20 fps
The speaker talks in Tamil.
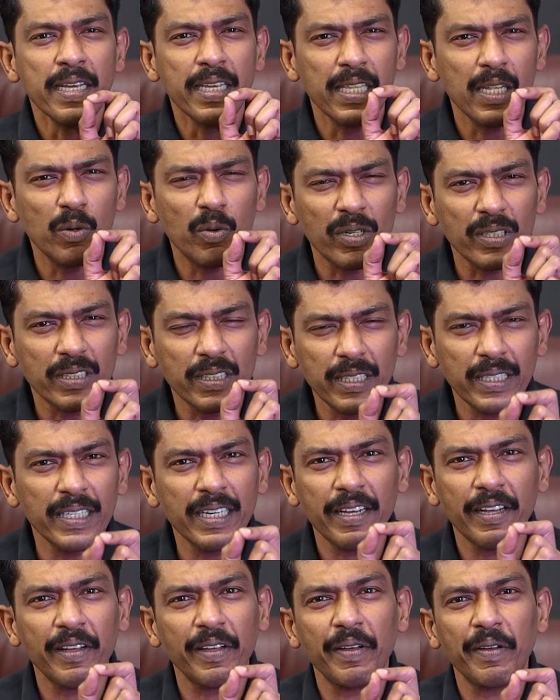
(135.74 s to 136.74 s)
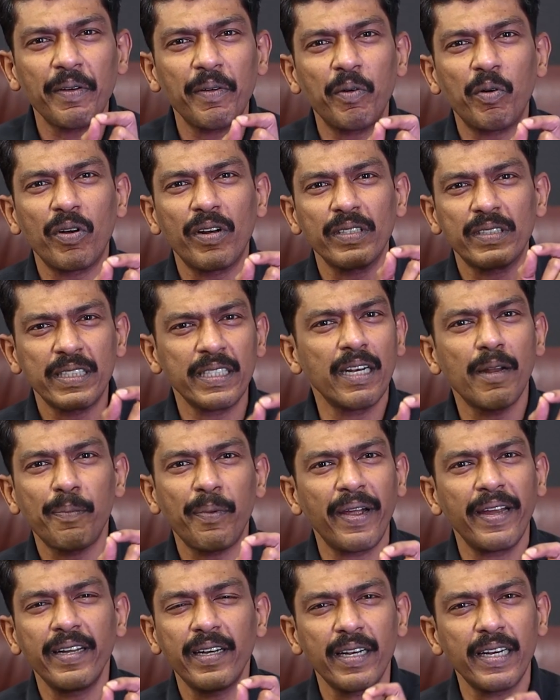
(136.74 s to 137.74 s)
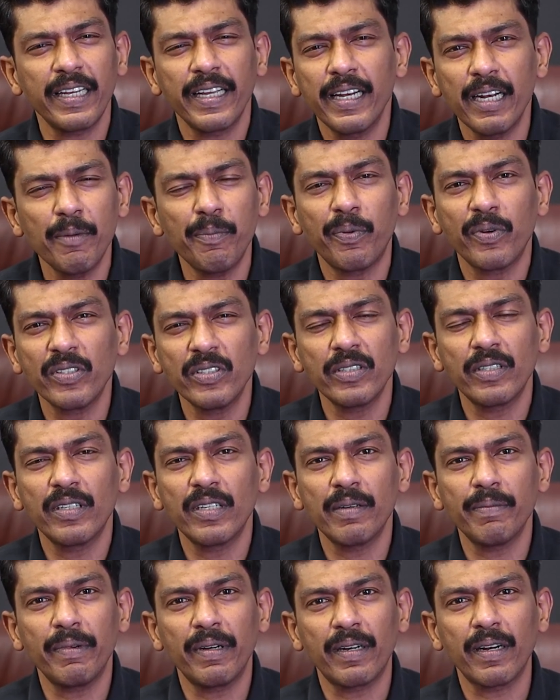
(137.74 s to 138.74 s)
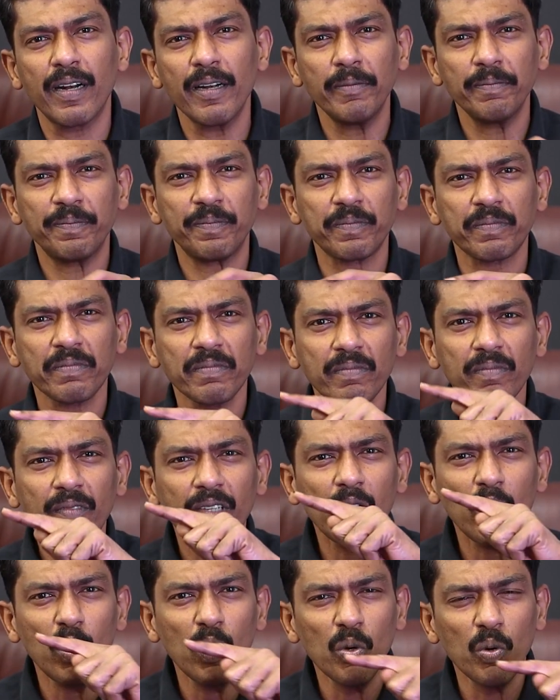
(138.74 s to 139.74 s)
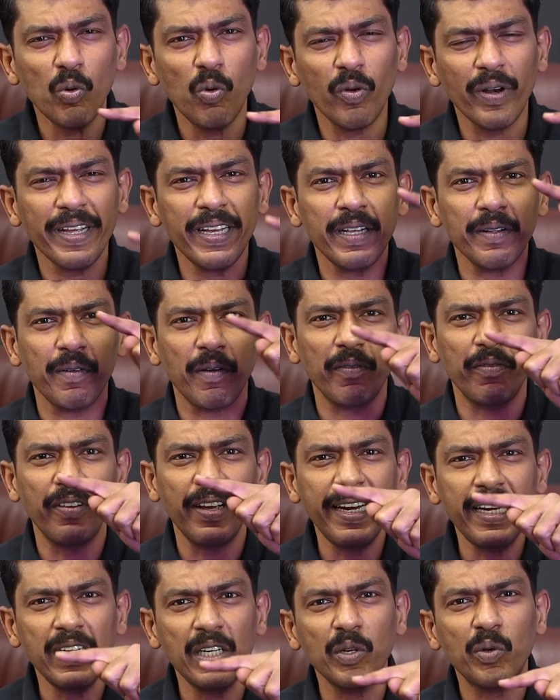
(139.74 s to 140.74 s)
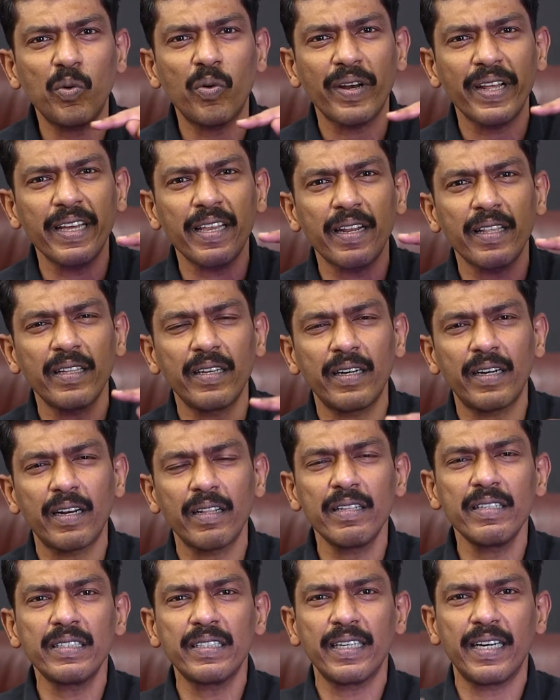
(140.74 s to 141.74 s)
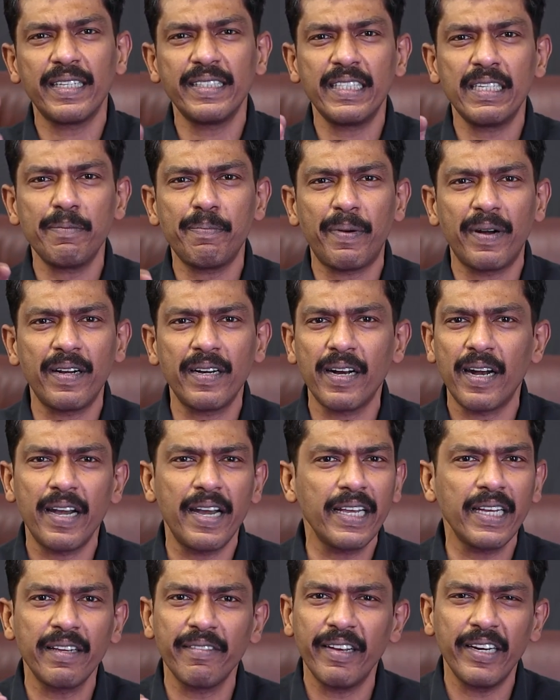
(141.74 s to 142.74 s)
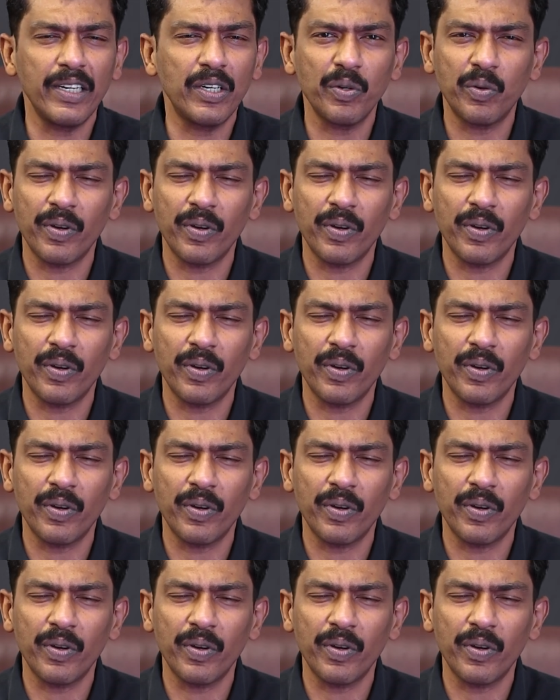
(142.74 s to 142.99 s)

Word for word: இதில் ஒரு சின்ன ஒரு சின்ன பாயிண்ட் நீங்கள் என்ன புரிஞ்சுக்கணும் என்றால் குறை வெயிட் குறையிறதுன்றது சர்ஜரி பண்ண அன்னைக்கு வெயிட்